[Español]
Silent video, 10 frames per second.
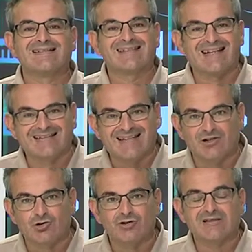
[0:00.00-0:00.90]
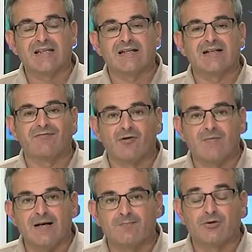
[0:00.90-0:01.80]
tratando de darle
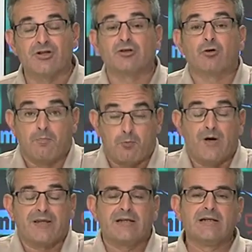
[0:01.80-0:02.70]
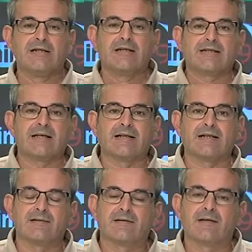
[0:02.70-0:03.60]
forma al proyecto, puede
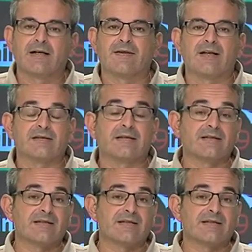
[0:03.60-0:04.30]
salir adelante.